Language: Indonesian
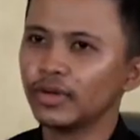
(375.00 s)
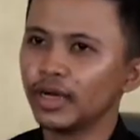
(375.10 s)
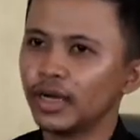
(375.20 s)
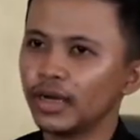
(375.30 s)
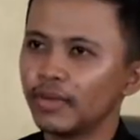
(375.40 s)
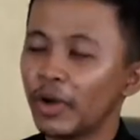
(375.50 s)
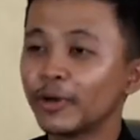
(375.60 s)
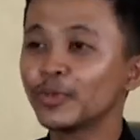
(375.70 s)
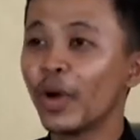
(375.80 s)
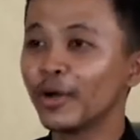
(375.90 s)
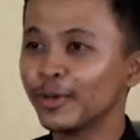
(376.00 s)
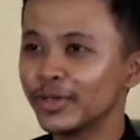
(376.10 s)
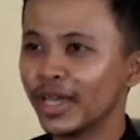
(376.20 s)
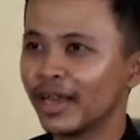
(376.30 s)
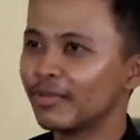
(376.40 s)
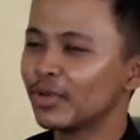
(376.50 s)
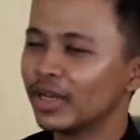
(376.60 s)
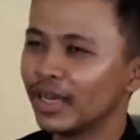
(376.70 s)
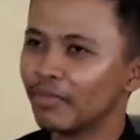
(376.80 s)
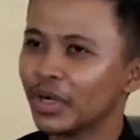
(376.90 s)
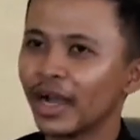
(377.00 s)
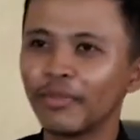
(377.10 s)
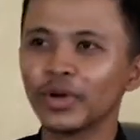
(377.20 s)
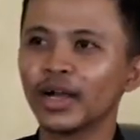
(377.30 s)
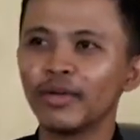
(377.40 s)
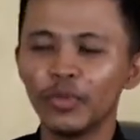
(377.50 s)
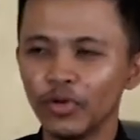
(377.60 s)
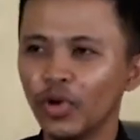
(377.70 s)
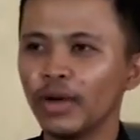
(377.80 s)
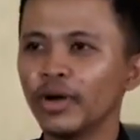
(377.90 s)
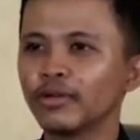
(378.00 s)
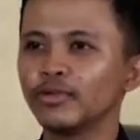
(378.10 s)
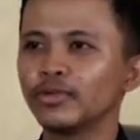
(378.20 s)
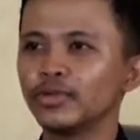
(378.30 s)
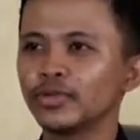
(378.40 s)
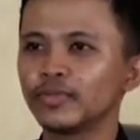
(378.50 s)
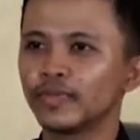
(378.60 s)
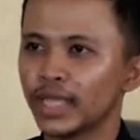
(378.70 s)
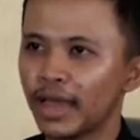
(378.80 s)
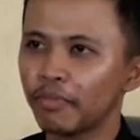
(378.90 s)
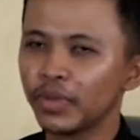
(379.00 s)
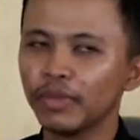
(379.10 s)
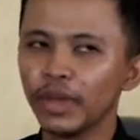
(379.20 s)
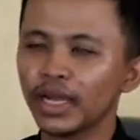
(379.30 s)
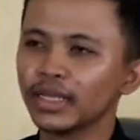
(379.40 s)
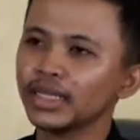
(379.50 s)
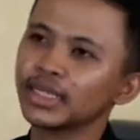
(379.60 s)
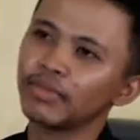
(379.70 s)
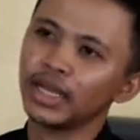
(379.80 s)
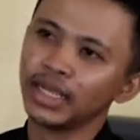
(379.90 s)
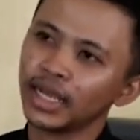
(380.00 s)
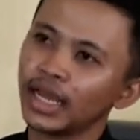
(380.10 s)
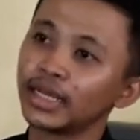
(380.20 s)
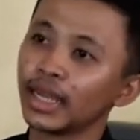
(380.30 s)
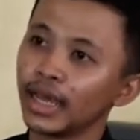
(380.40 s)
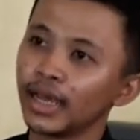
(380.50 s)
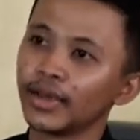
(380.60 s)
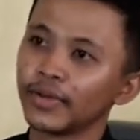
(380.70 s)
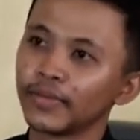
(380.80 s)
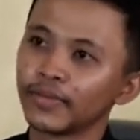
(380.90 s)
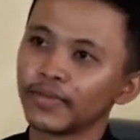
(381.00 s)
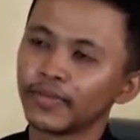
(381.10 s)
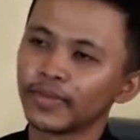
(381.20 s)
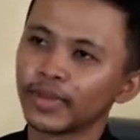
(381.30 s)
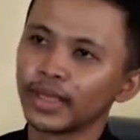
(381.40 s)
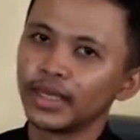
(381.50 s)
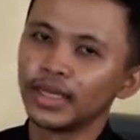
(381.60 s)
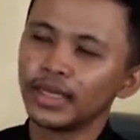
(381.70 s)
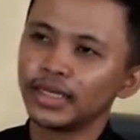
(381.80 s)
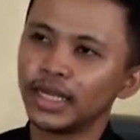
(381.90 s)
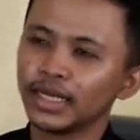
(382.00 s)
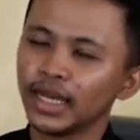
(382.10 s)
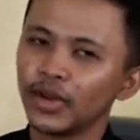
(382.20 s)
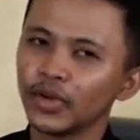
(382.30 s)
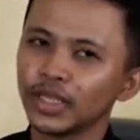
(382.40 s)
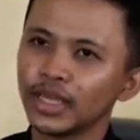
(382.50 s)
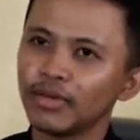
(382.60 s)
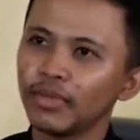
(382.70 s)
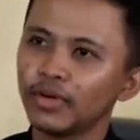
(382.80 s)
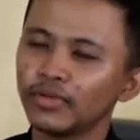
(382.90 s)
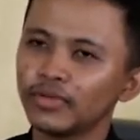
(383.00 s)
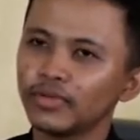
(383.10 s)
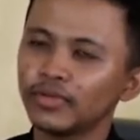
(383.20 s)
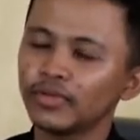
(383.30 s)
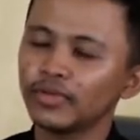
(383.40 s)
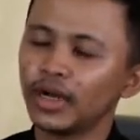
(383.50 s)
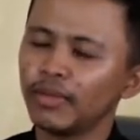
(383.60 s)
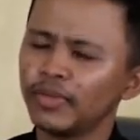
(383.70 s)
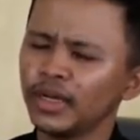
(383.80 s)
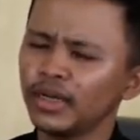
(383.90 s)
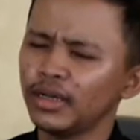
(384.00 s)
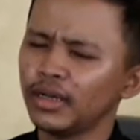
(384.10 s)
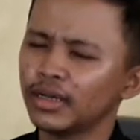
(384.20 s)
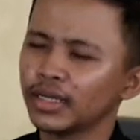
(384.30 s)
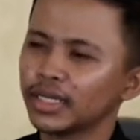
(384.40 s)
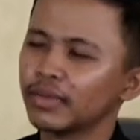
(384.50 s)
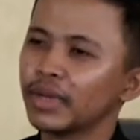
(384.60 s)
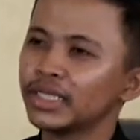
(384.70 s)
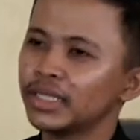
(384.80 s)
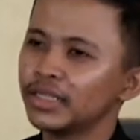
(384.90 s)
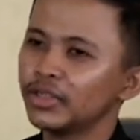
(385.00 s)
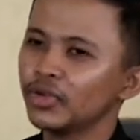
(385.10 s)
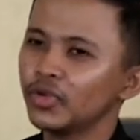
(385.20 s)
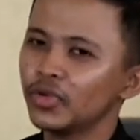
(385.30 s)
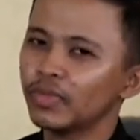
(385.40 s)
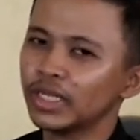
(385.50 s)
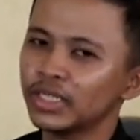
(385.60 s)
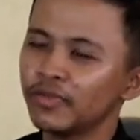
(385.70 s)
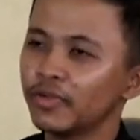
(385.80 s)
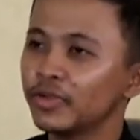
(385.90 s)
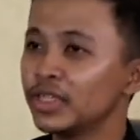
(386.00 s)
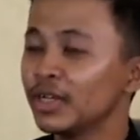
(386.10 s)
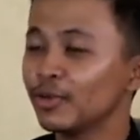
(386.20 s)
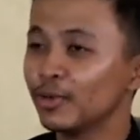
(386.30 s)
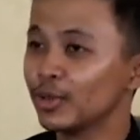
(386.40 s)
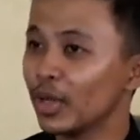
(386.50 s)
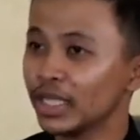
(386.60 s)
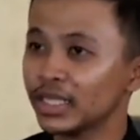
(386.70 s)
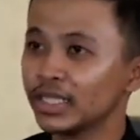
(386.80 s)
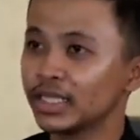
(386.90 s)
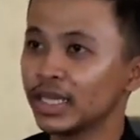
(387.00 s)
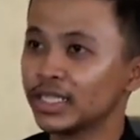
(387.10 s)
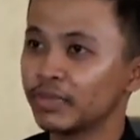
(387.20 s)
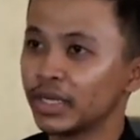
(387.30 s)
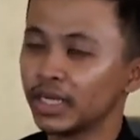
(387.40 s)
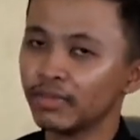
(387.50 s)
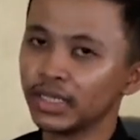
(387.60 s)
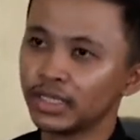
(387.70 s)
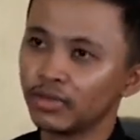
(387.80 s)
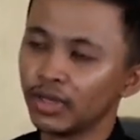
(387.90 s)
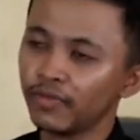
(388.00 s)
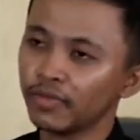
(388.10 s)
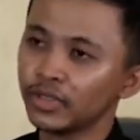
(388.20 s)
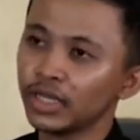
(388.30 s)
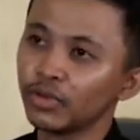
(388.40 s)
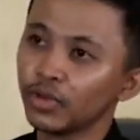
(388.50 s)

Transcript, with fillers: eh, bagus-bagus uh, ya alhamdulillah megah-megah mewah bagus tapi PR-nya jamaahnya nggak ada dan kalau kita mau apa ke masjid itu masih fungsinya untuk sholat saja sebenarnya masjid itu kan fungsinya